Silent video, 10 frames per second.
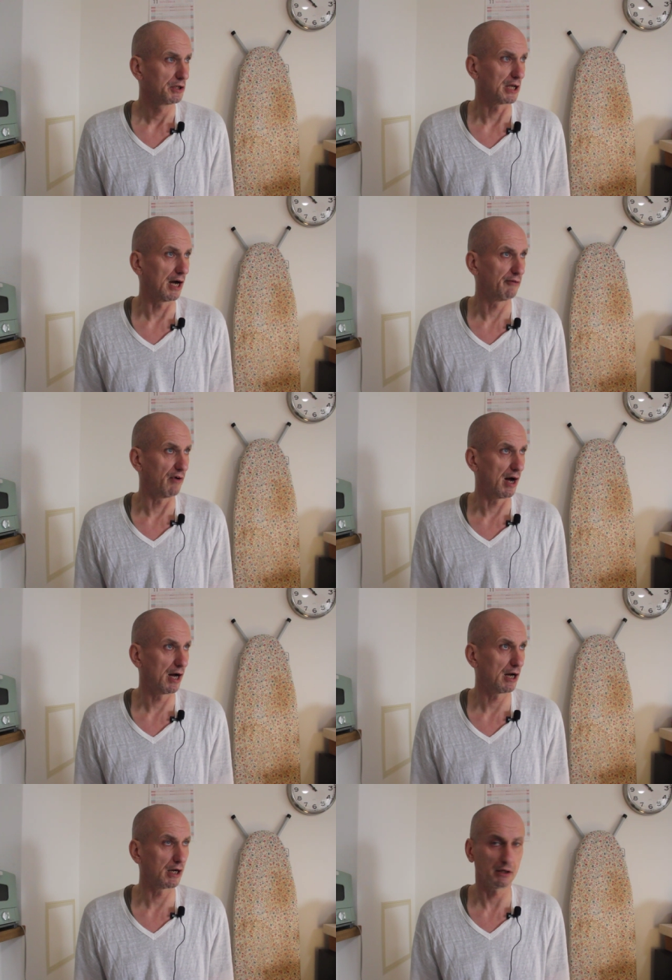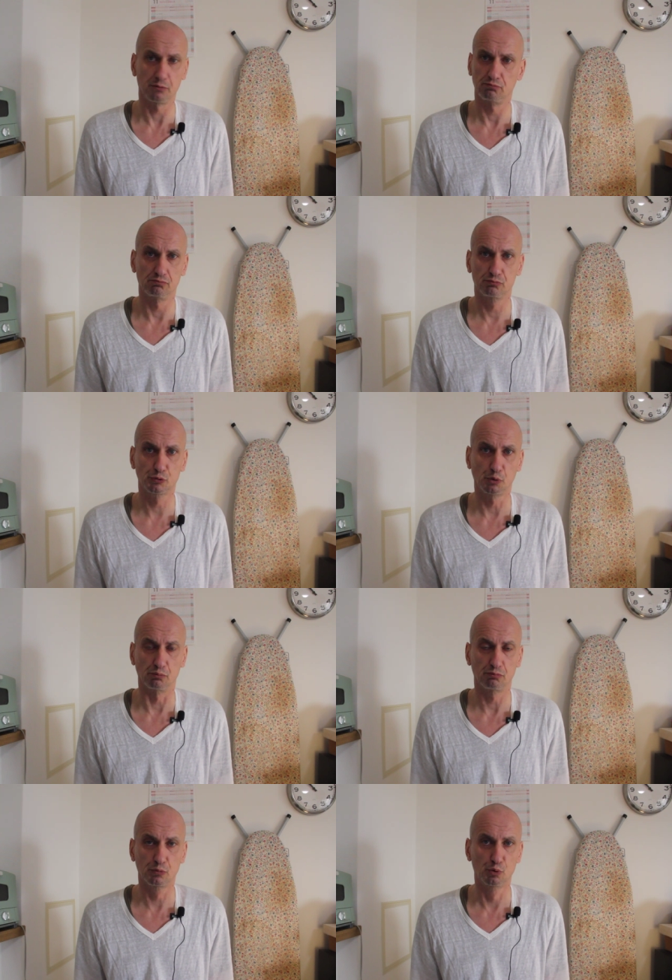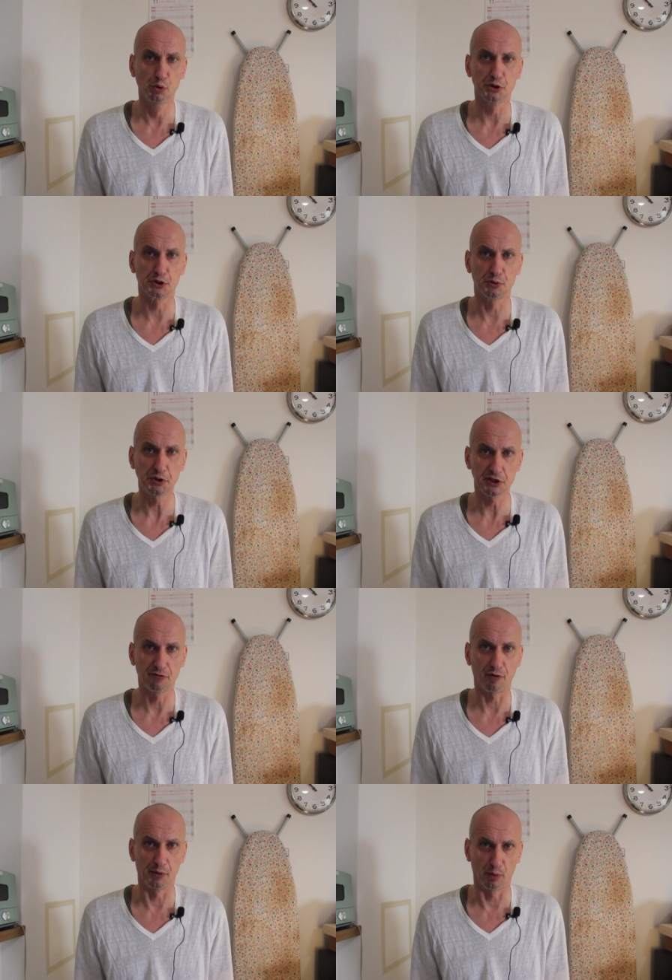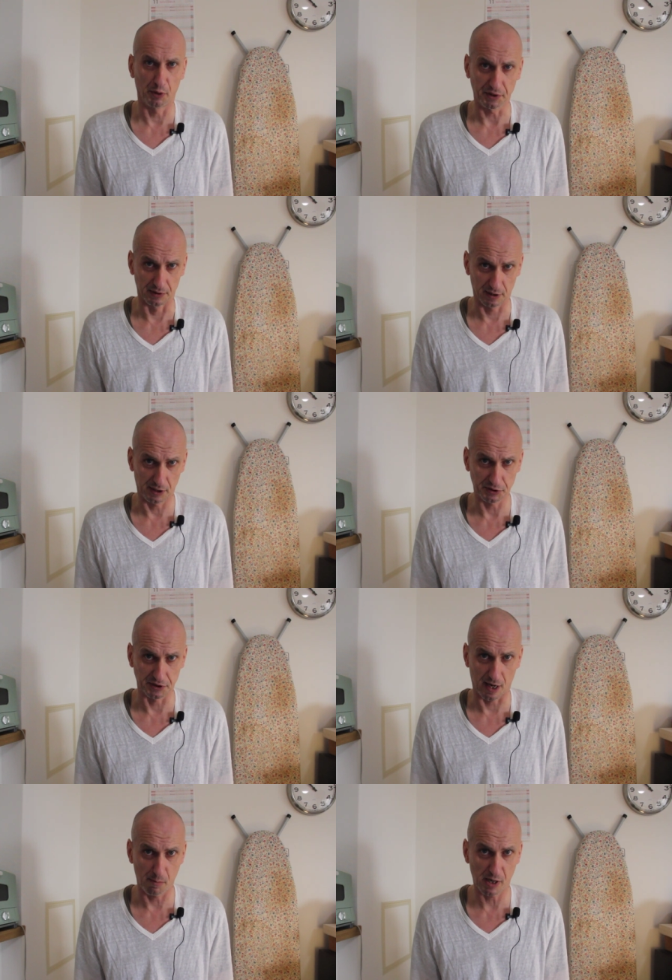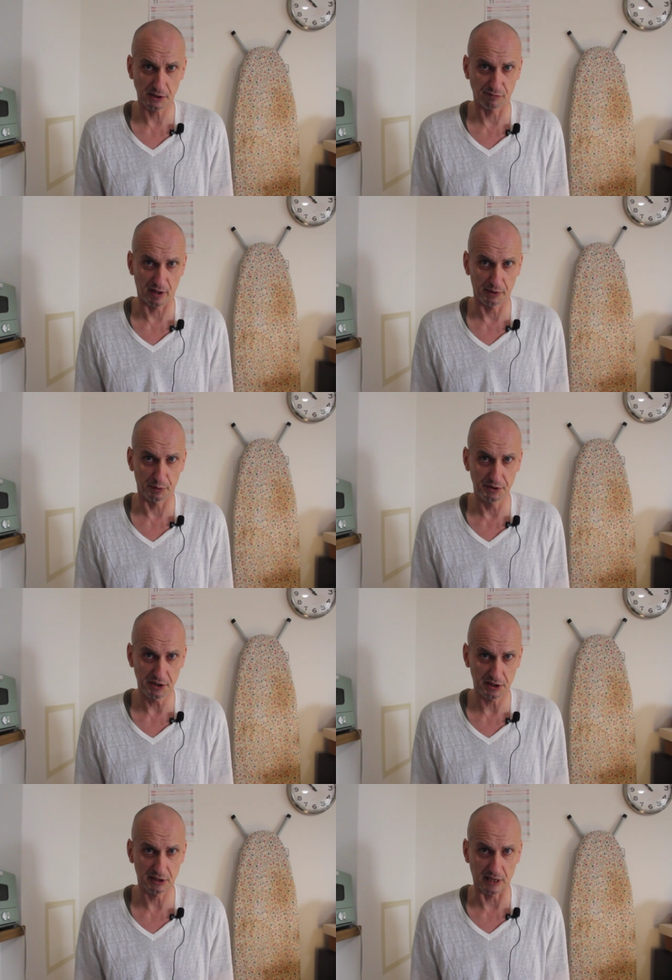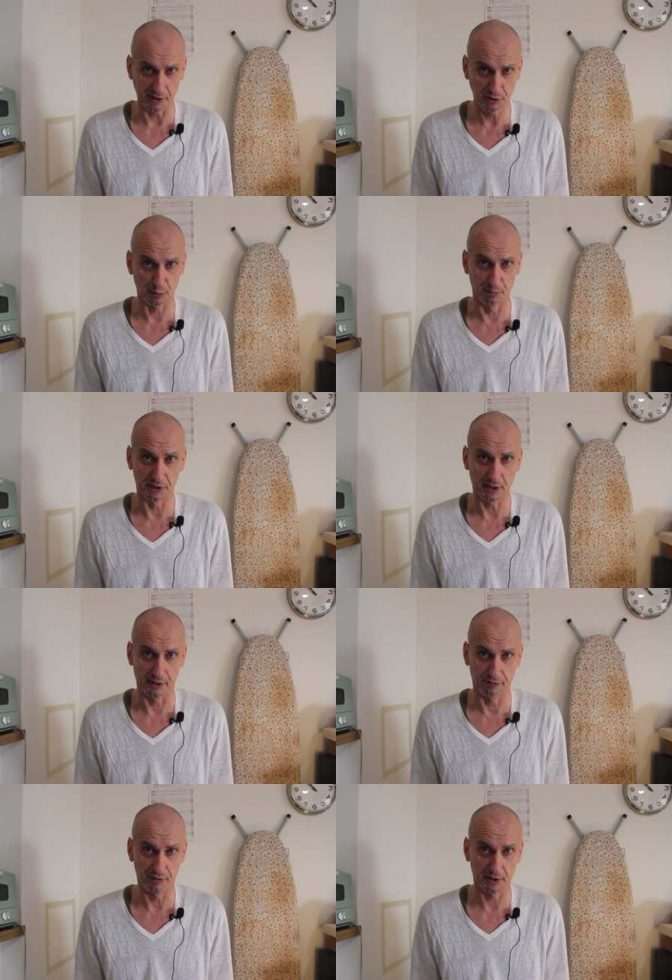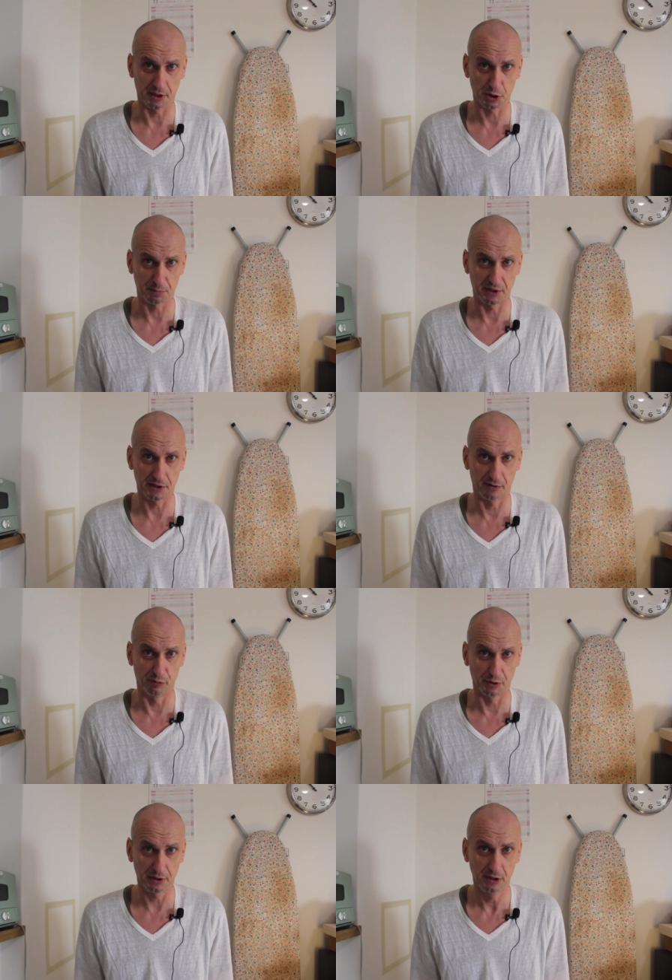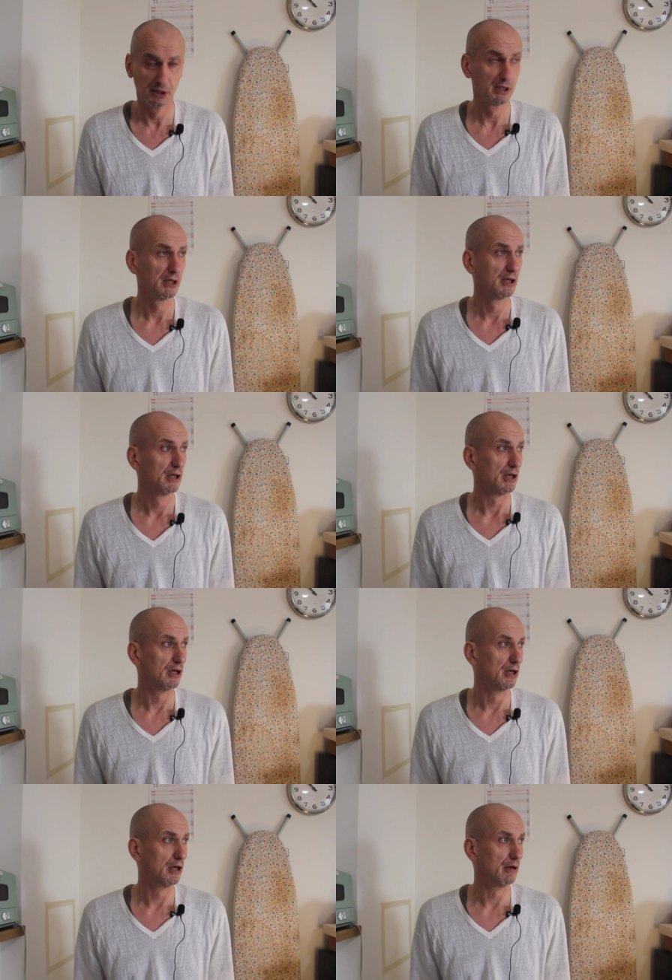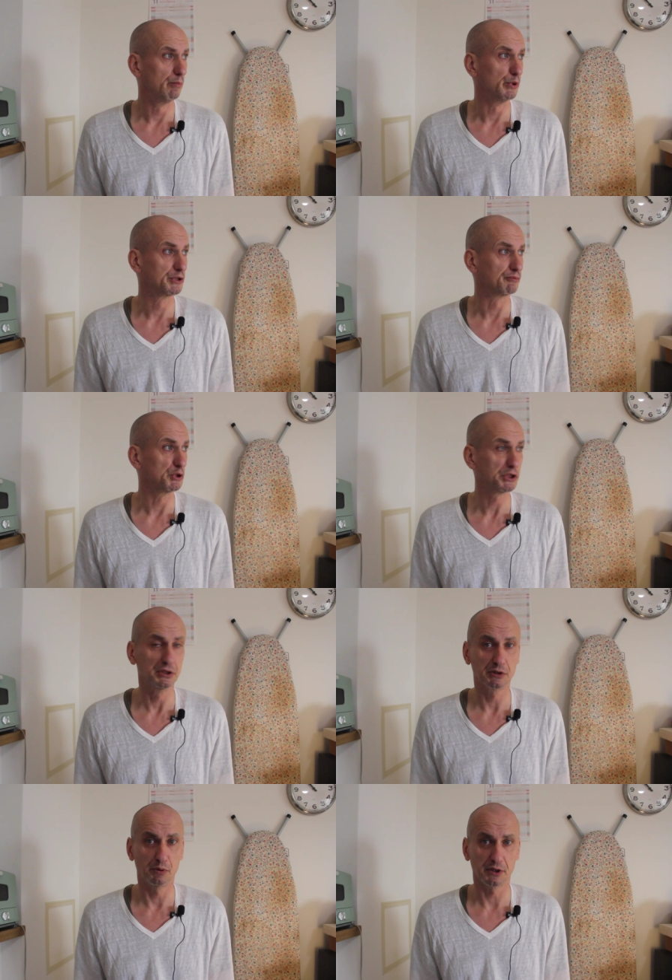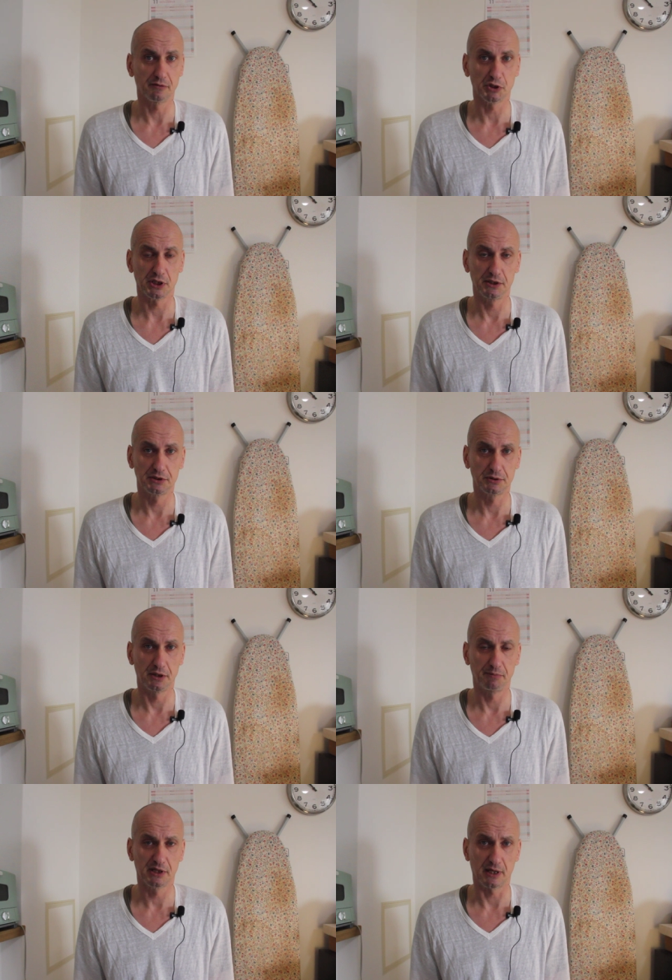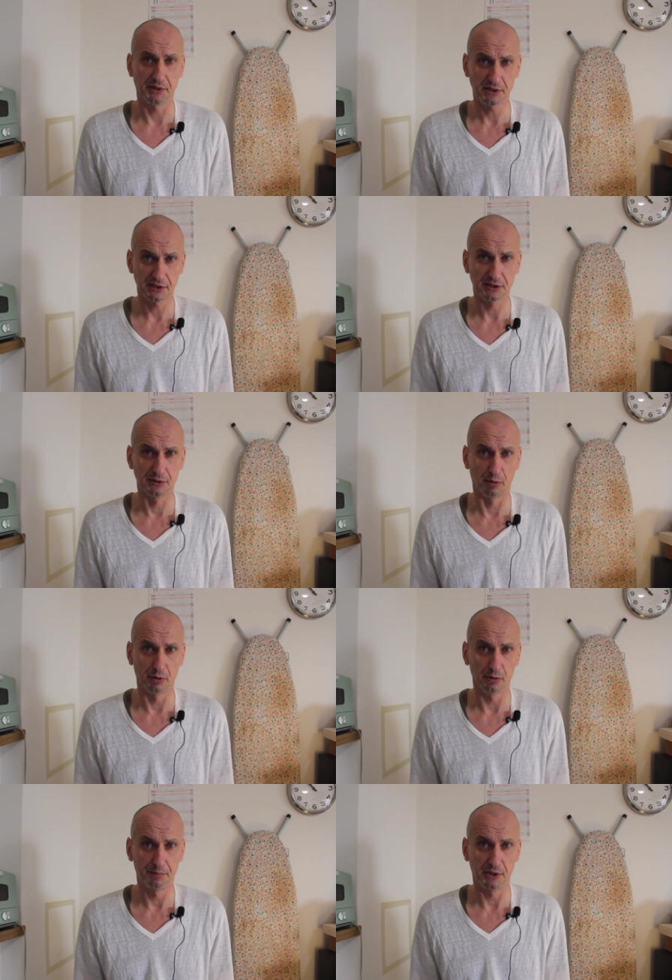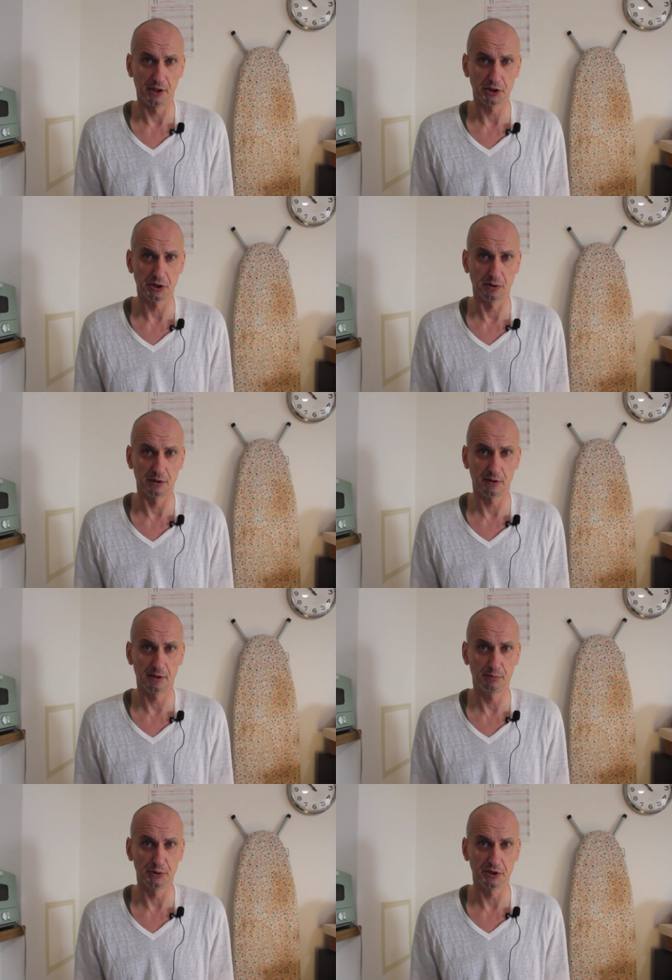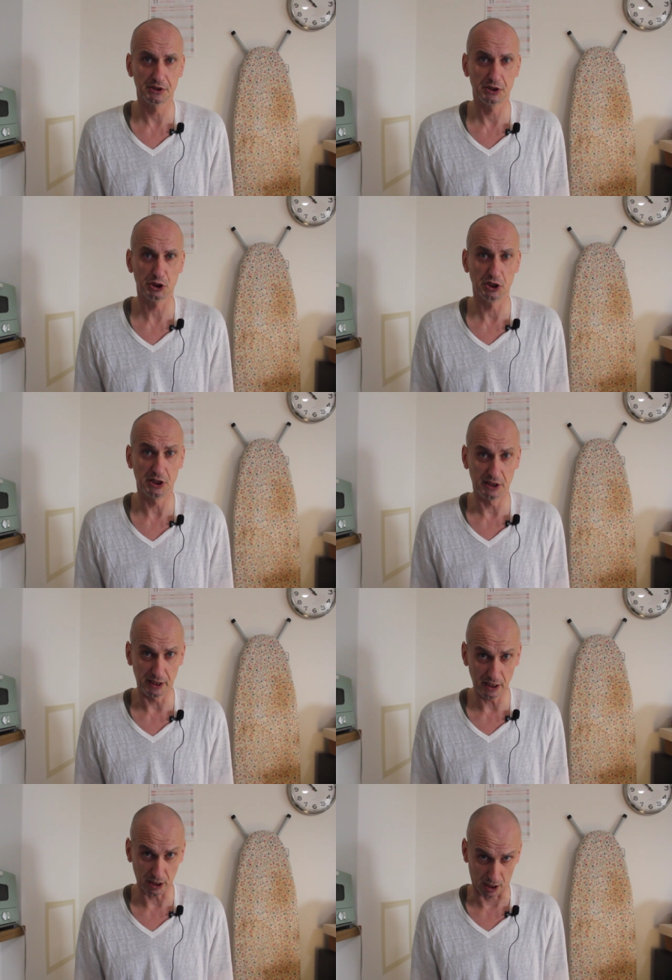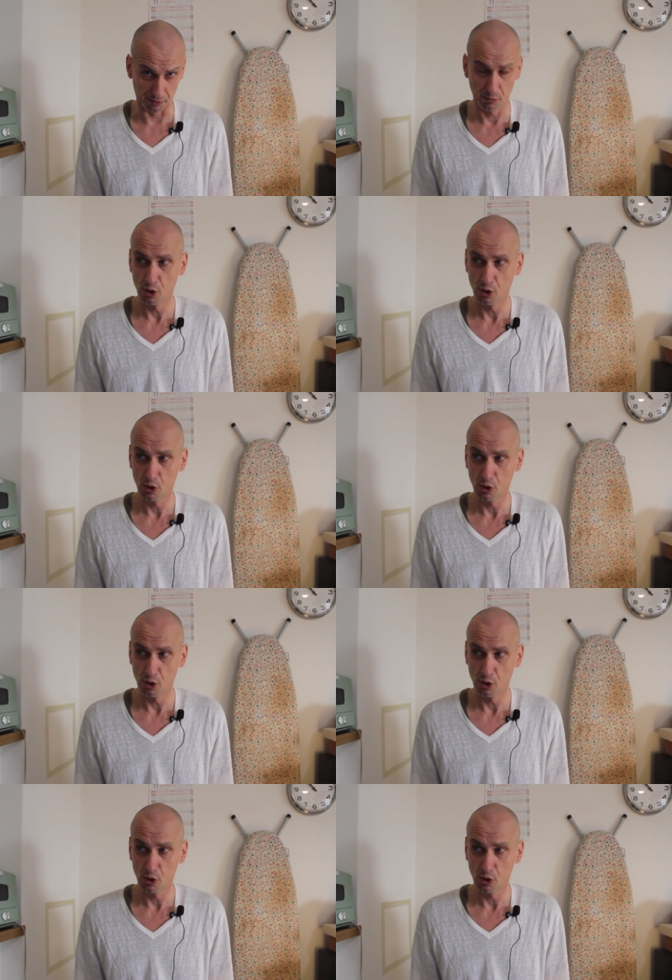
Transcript: Da war so ein gutes Dutzend von Leuten. Ne? Also damals war er noch nicht ganz so bekannt, wie er dann später wurde. Ähm, inzwischen gehört er wahrscheinlich zu den bekanntesten europäischen äh, buddhistischen Lehrern.